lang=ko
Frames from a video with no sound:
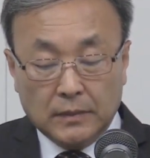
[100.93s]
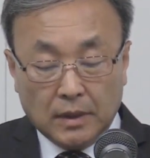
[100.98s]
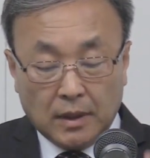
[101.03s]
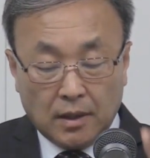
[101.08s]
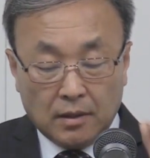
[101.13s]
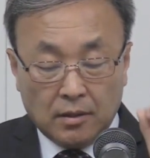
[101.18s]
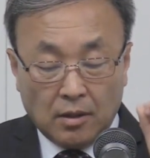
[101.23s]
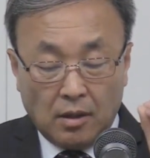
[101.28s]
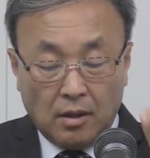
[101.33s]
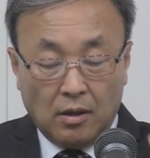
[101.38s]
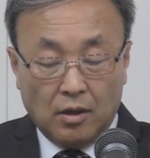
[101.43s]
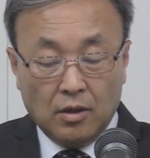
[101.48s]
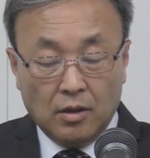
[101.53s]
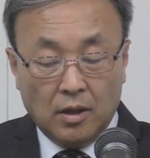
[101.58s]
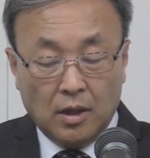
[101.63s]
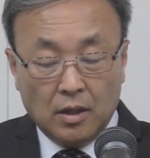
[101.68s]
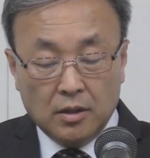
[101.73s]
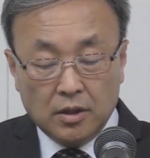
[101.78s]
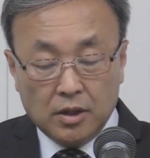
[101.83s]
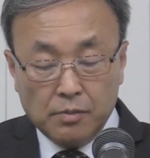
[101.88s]
그래서
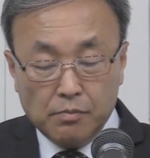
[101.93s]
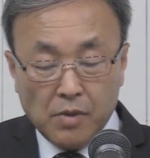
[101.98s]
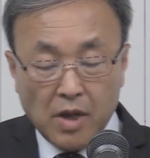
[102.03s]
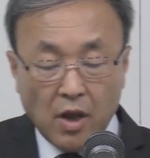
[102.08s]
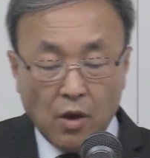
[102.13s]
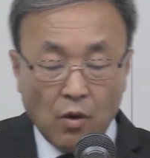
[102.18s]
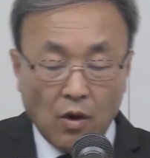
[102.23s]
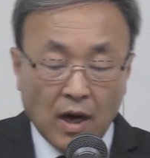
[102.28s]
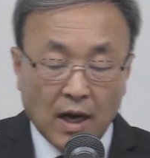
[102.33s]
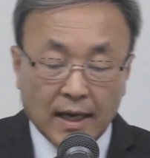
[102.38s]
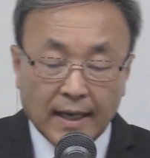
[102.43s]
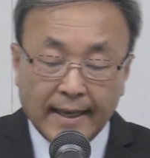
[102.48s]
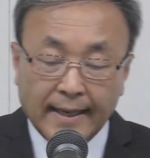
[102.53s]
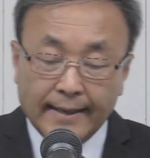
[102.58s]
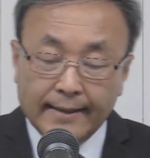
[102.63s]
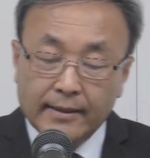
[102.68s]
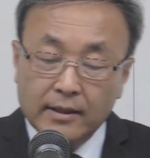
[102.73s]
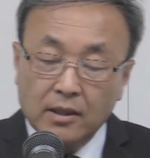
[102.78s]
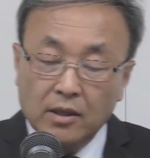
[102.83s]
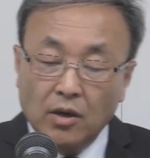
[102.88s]
침례
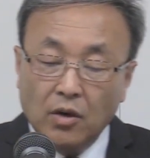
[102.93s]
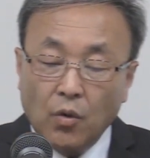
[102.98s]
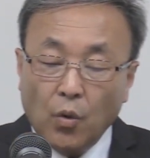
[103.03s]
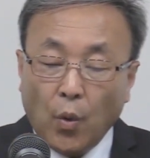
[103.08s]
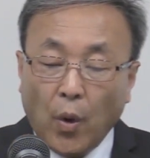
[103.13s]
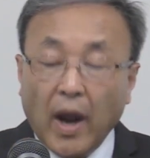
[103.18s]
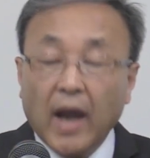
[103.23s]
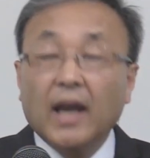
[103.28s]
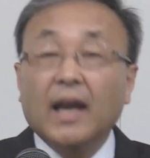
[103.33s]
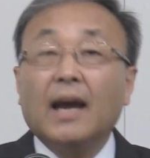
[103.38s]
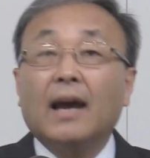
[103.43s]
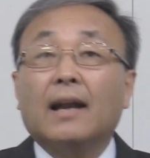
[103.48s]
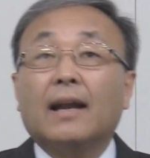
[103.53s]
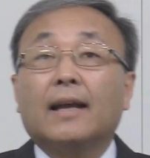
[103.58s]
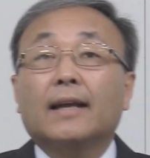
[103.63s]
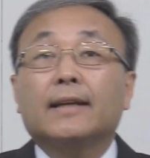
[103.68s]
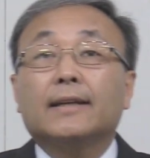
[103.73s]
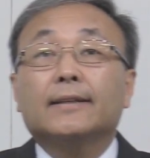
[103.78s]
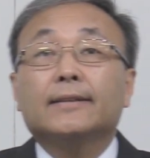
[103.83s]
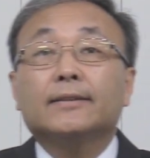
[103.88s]
요한이 회개하라.
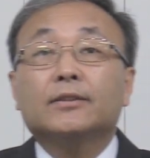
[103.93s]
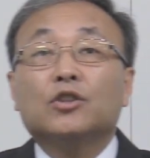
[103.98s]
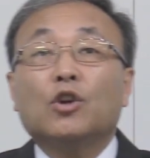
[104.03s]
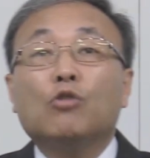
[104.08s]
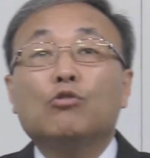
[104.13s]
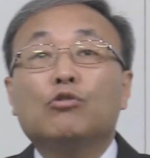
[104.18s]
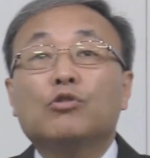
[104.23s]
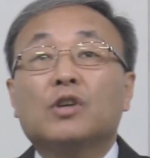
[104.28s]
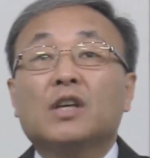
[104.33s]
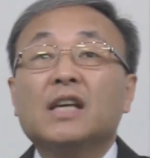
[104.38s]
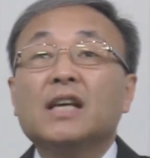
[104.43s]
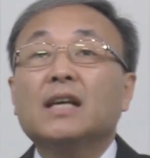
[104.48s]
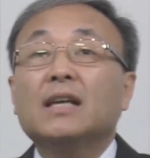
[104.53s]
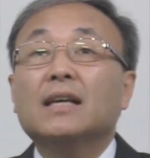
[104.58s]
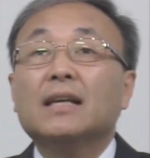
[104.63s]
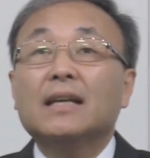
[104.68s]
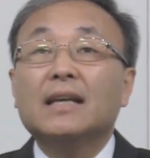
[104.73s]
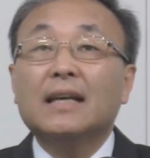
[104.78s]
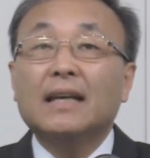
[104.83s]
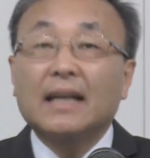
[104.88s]

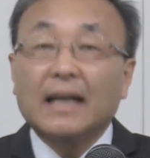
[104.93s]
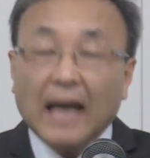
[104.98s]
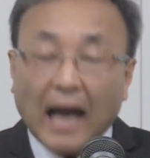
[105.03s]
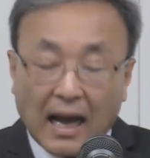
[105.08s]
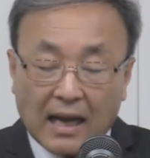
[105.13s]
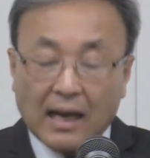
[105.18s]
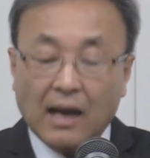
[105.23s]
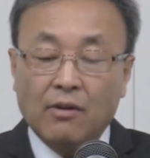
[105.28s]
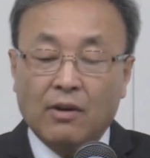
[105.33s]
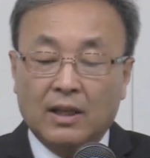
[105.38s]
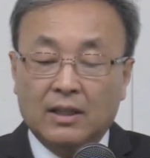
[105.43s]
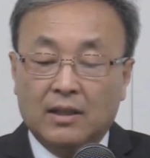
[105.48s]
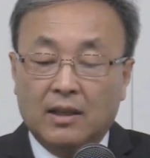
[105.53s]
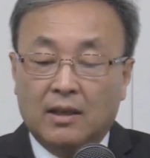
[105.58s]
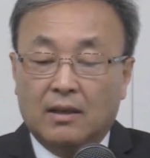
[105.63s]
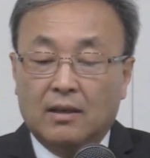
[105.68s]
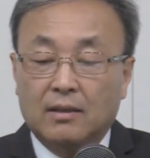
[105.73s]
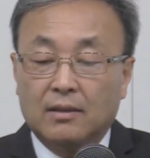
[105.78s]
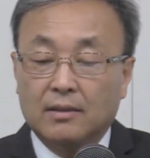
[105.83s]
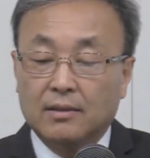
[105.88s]
천국이 가까이 왔다.
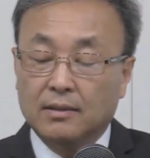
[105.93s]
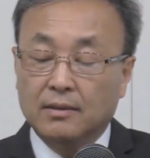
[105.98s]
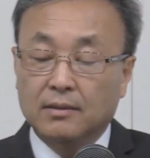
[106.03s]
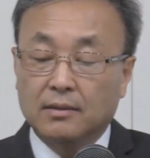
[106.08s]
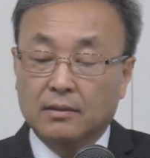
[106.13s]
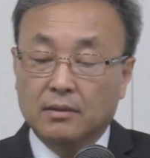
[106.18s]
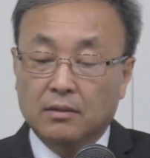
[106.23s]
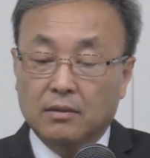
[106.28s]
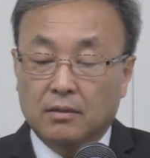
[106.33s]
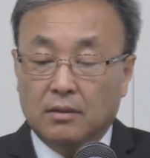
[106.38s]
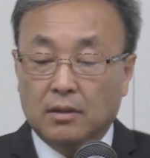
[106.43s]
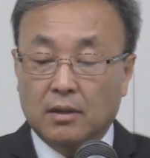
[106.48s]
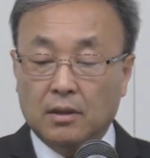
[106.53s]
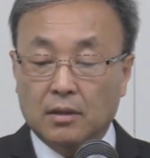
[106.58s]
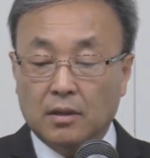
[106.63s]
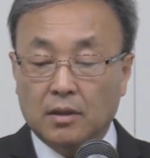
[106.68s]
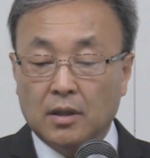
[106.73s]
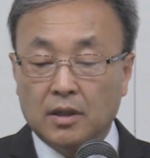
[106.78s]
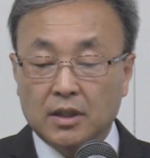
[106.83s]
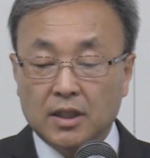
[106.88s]

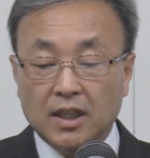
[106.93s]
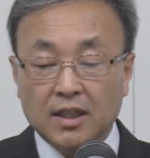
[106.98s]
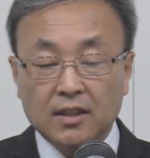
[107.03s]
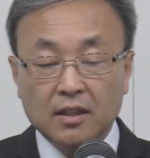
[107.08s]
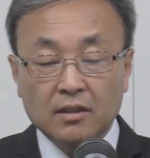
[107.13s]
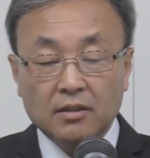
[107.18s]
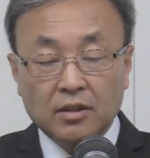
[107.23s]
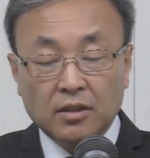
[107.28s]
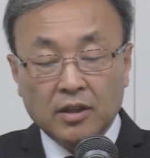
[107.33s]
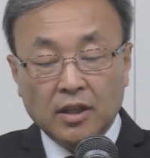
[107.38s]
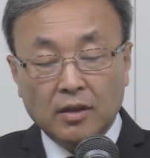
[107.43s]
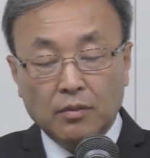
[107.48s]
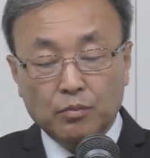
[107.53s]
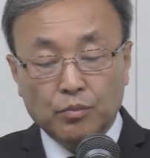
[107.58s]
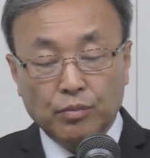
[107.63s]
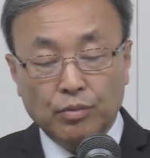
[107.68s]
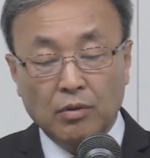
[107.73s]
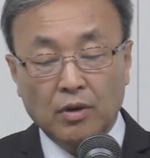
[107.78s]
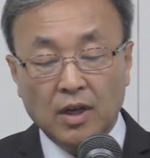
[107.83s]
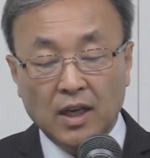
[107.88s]

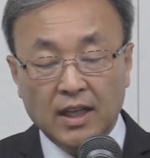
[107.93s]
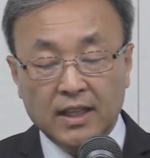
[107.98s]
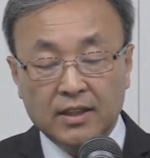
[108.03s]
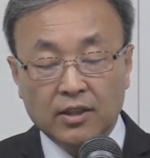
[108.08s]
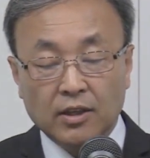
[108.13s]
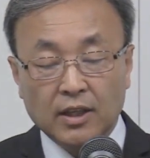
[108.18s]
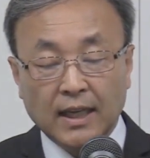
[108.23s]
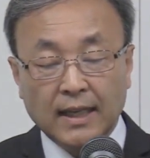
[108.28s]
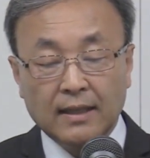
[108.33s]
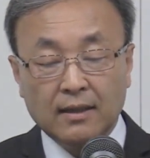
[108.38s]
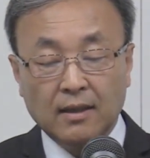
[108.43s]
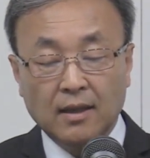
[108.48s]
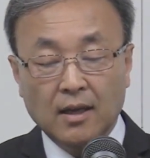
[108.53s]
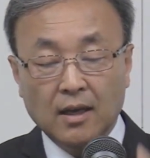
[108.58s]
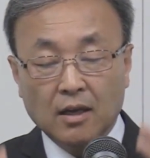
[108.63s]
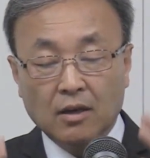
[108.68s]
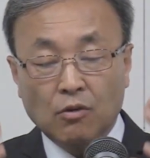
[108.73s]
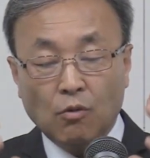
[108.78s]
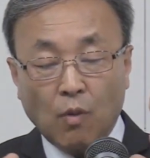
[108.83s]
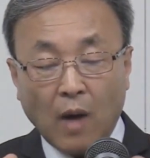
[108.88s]
실질적인 물리적인
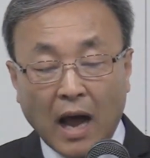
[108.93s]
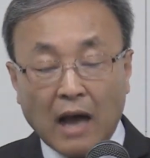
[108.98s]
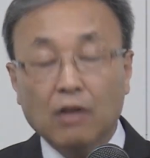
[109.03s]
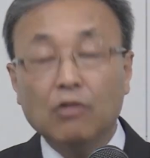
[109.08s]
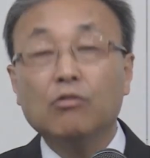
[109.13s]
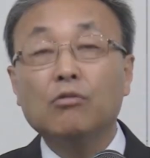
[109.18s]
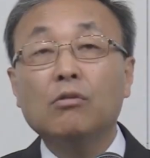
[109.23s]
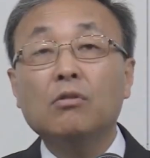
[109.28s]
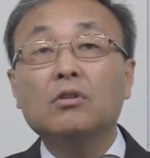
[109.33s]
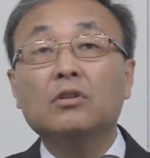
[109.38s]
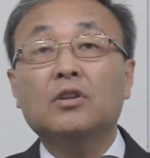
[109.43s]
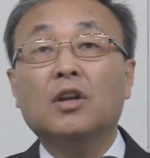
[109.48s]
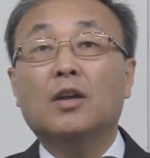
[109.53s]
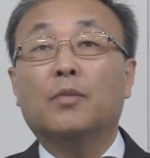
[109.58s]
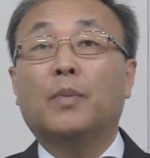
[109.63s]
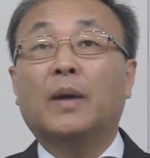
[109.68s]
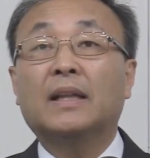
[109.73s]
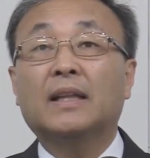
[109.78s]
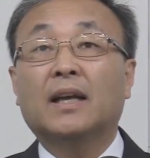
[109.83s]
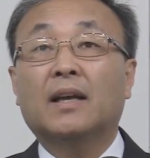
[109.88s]
그 왕국을
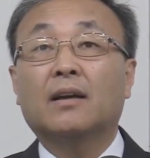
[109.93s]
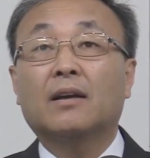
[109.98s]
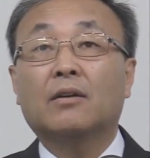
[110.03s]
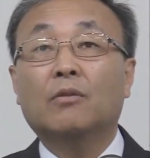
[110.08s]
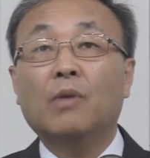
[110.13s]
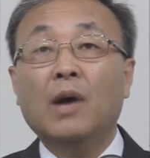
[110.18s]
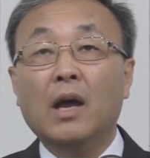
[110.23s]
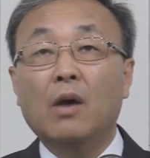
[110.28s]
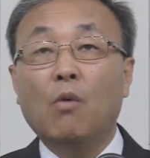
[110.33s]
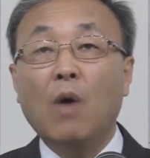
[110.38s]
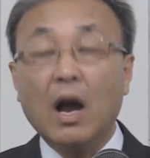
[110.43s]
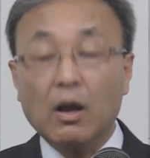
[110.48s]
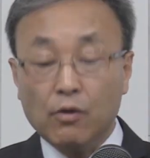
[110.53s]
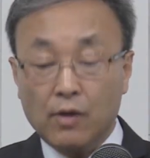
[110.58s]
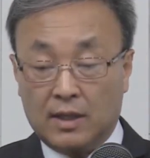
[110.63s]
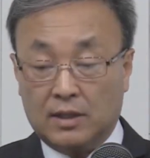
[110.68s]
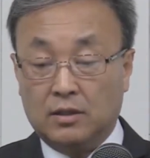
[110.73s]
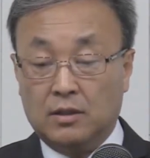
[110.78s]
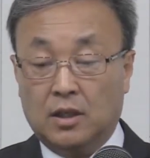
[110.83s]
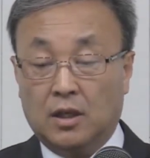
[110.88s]
설립한다. 왜? 왕이
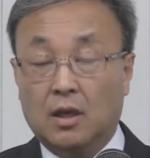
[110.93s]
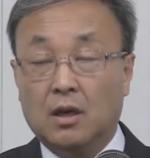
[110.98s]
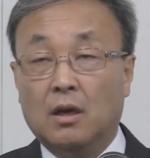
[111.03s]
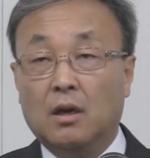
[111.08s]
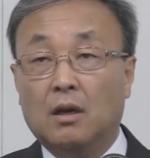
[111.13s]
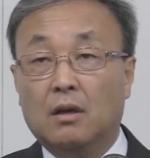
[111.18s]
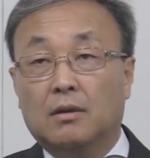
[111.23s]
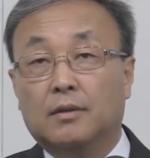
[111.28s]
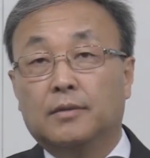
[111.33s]
왔으니까.